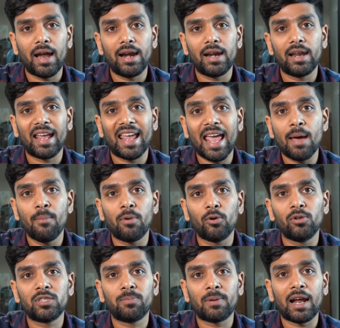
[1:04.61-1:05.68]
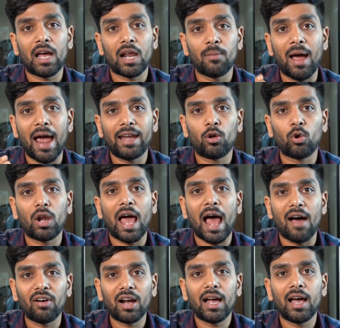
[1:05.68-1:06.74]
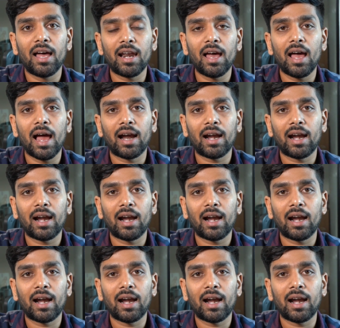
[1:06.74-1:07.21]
అండ్ గేమ్ రూల్స్ ప్రకారం ఆయనకున్న అవగాహన